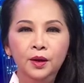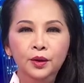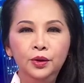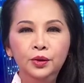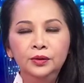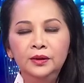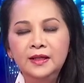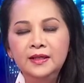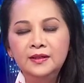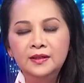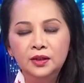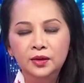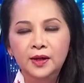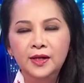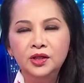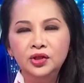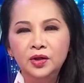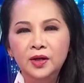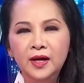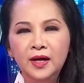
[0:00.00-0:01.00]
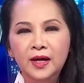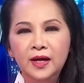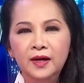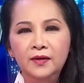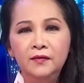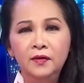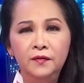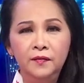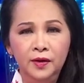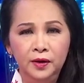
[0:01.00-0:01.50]
Putin sau đây cho hay
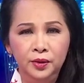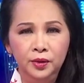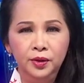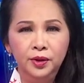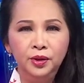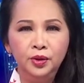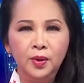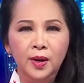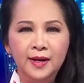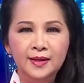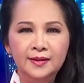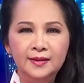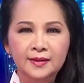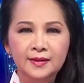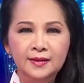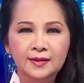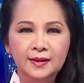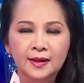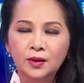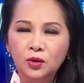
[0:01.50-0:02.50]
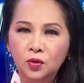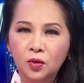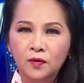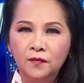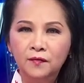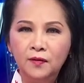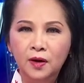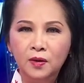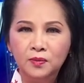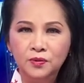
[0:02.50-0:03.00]
về việc đối thoại chính sách quốc
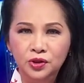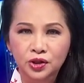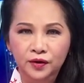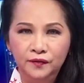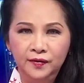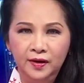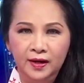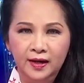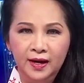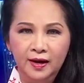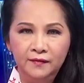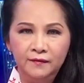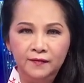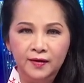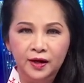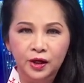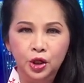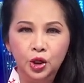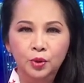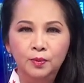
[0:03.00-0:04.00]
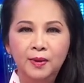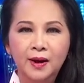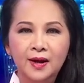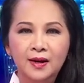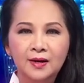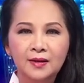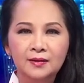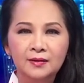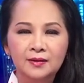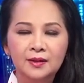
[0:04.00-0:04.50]
phòng giữa Việt Nam và Cuba
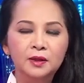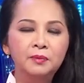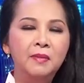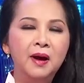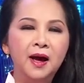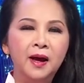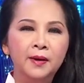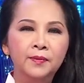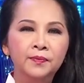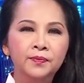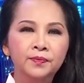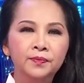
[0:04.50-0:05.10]
lần thứ ba.